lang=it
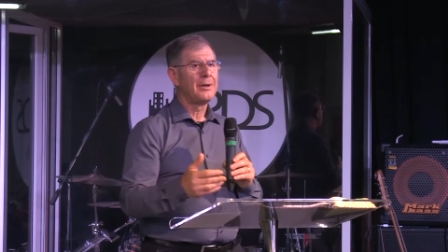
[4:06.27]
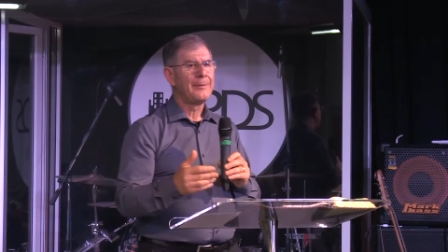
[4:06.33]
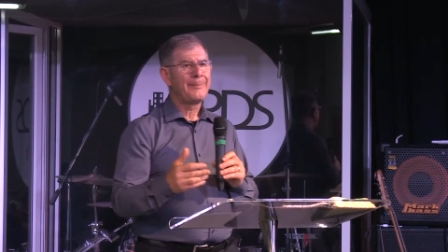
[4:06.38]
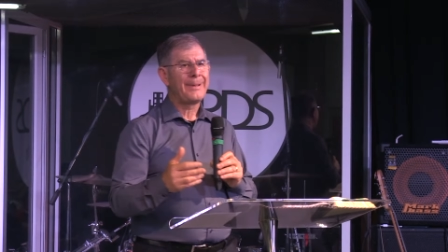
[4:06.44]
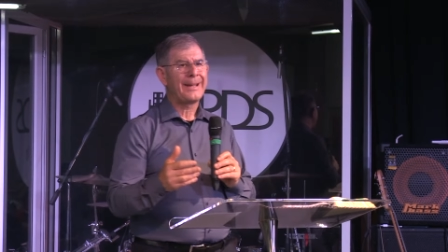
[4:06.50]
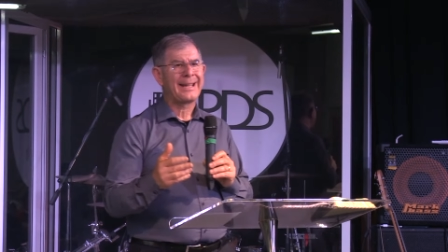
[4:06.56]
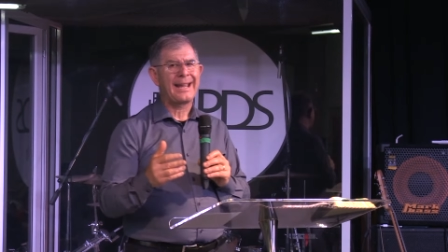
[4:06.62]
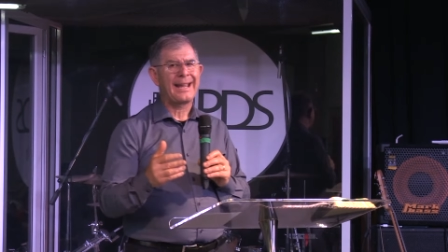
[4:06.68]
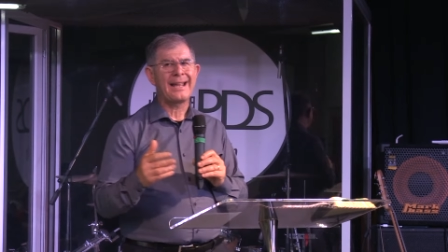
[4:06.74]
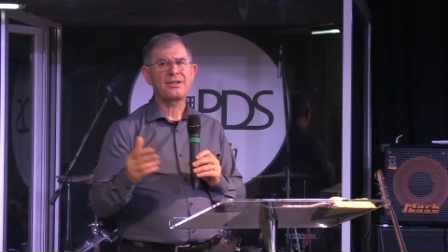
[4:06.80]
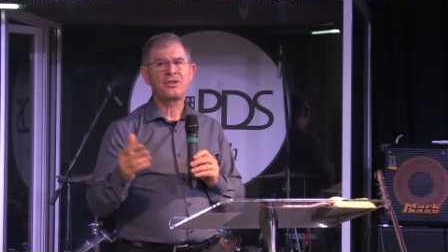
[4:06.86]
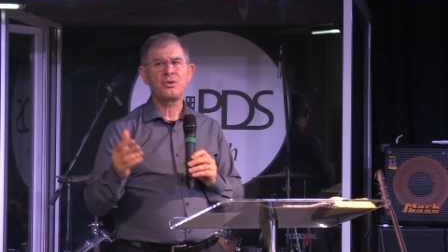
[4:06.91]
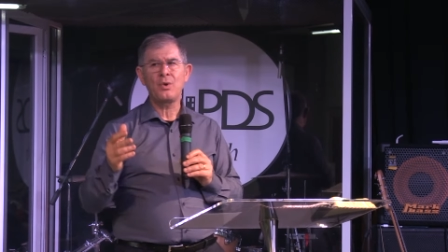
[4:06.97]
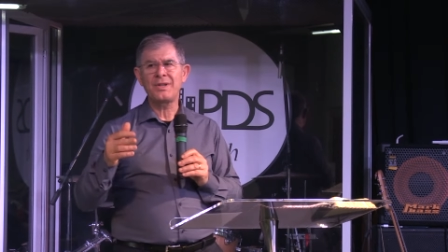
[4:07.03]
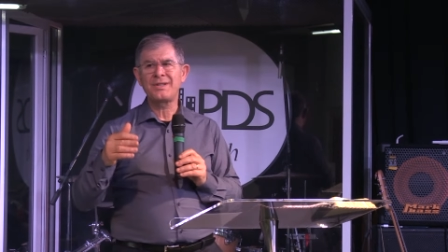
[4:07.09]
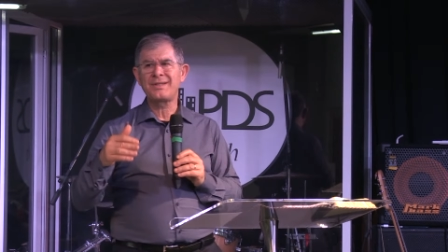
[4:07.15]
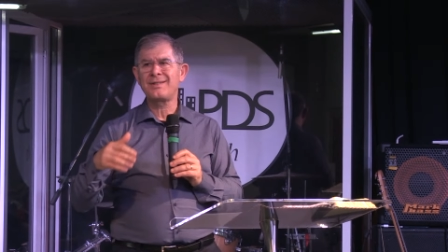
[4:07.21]
perché la
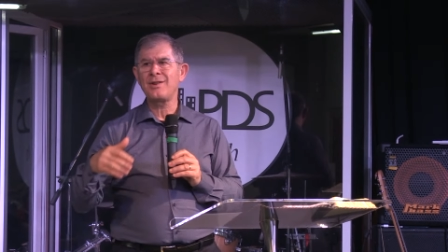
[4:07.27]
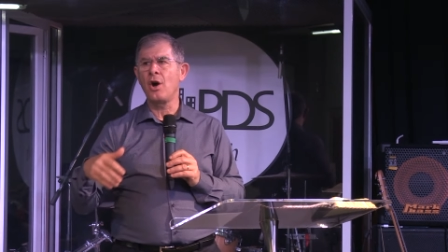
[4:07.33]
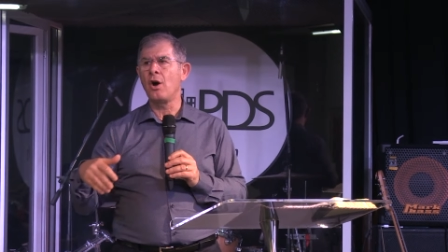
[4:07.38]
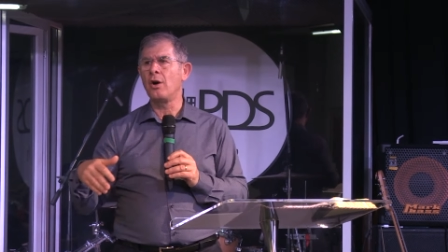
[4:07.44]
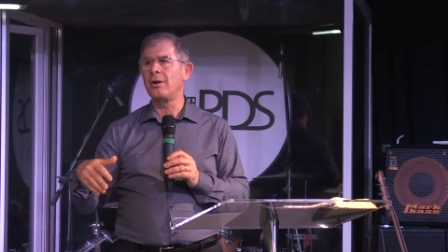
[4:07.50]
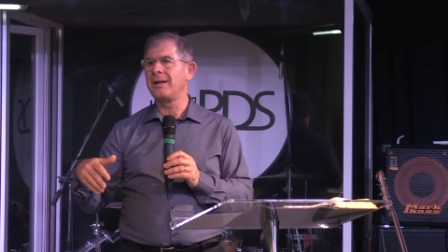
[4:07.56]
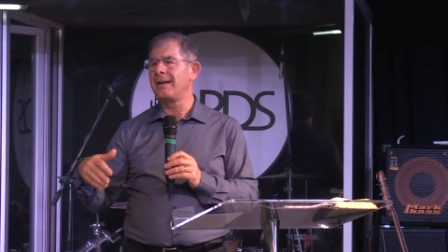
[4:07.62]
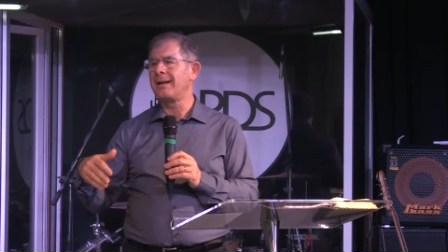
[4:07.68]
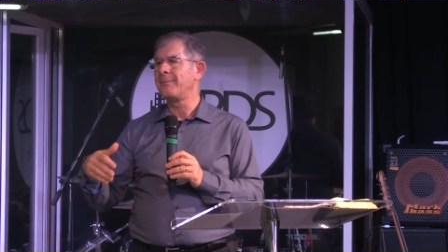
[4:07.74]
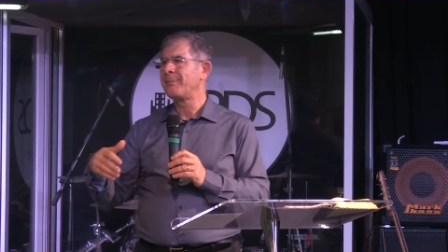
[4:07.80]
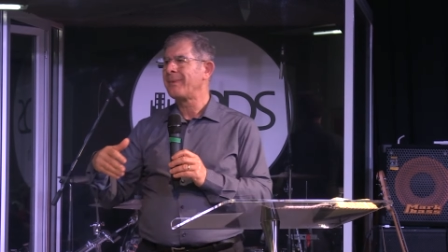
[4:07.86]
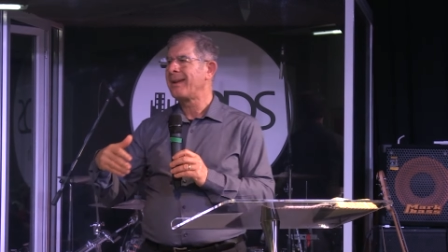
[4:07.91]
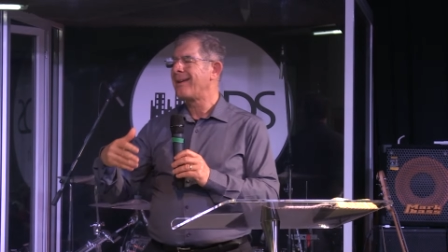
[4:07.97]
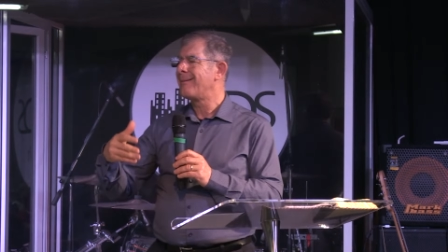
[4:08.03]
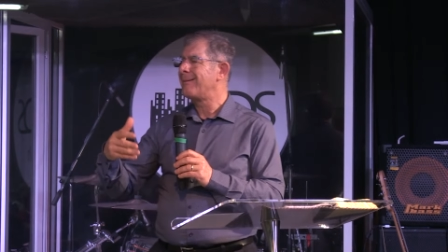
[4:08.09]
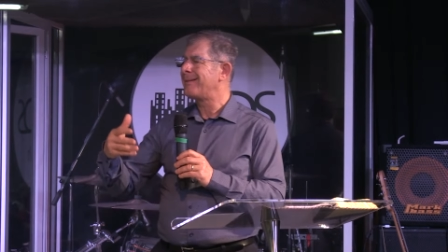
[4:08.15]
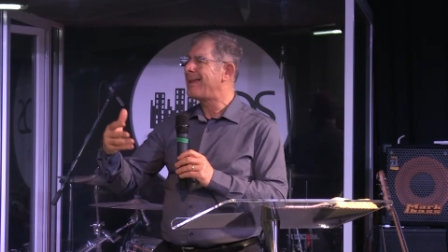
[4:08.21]
situazione
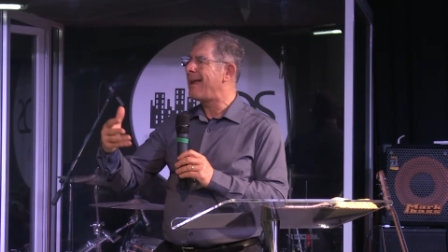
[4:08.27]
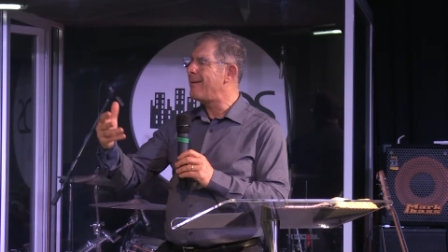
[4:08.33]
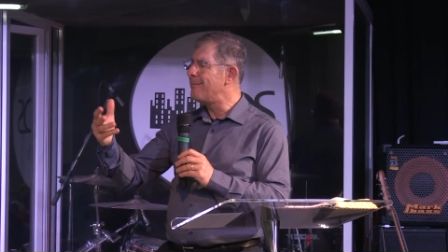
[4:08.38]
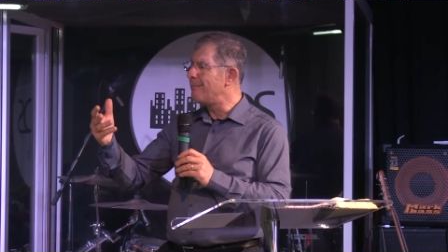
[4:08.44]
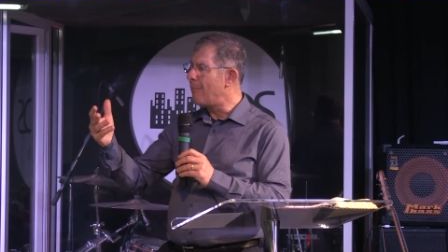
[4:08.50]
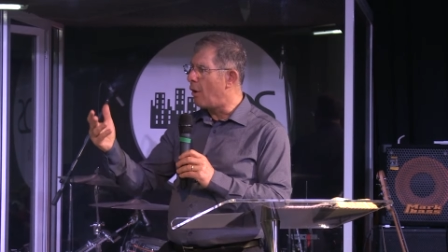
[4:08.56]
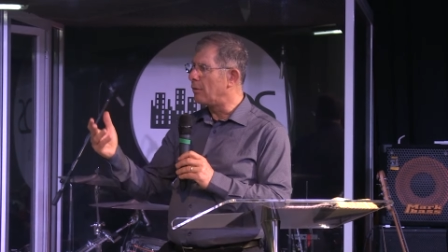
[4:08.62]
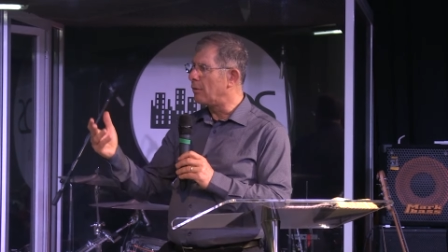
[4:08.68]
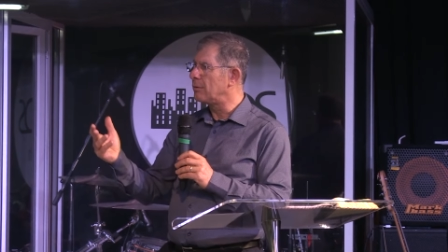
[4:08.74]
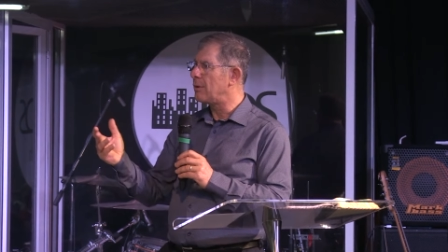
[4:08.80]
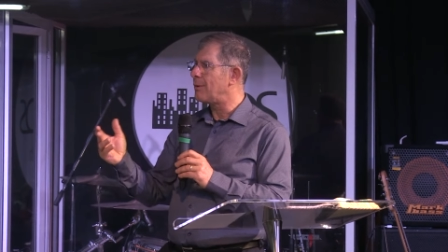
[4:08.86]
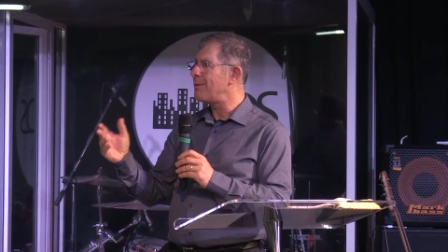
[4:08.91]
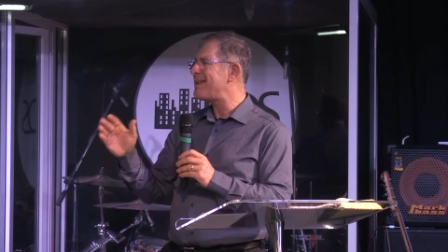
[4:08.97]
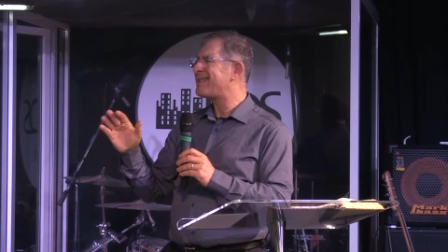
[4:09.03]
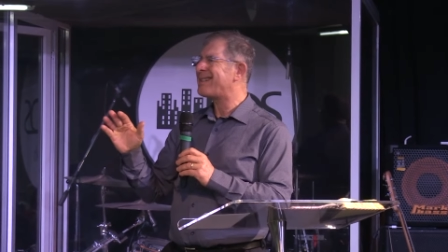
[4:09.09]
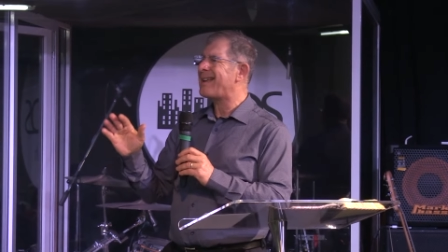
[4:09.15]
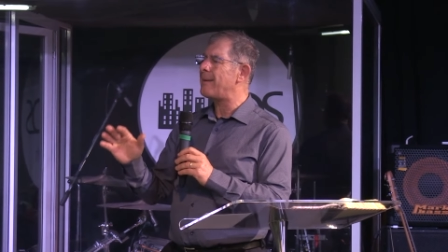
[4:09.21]
del mondo non
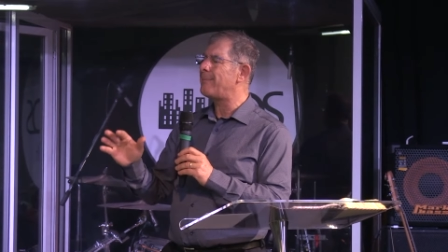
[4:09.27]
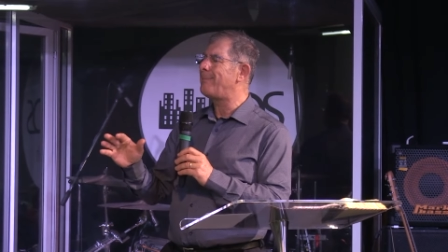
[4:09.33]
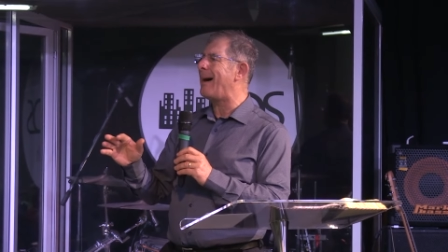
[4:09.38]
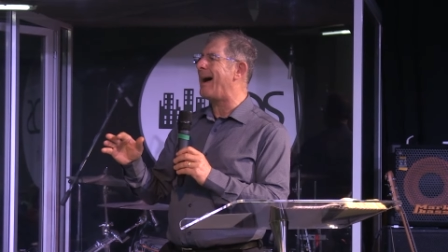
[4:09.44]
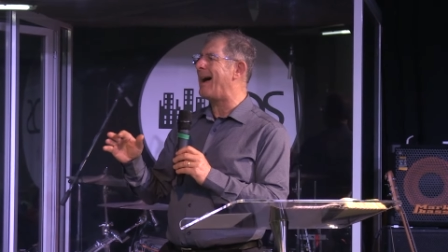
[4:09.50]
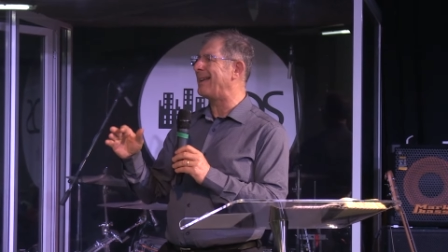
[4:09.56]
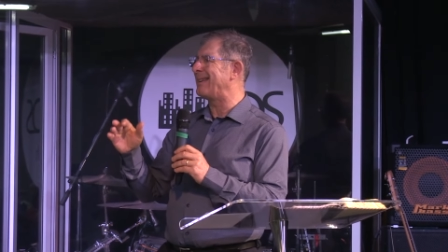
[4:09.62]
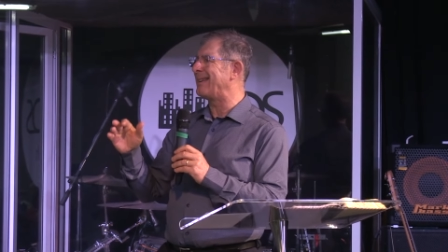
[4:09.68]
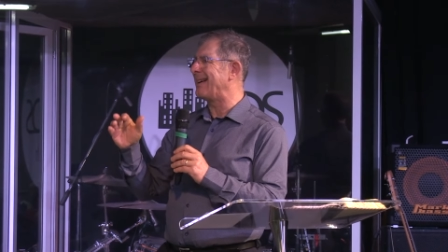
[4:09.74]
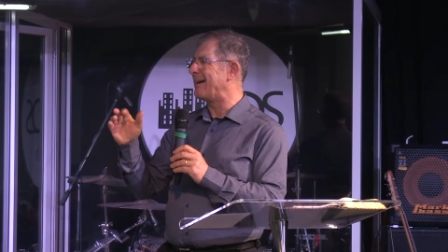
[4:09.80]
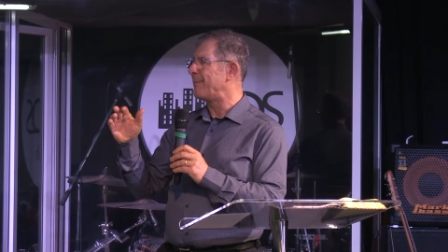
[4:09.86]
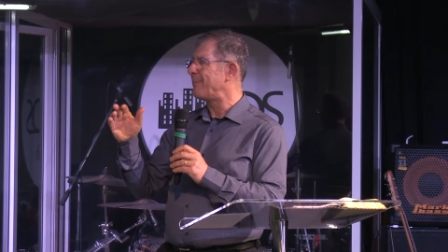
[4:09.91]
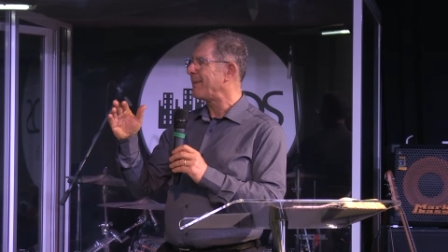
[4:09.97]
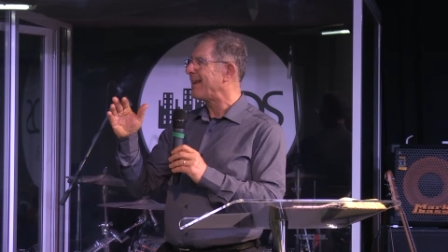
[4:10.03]
è scappata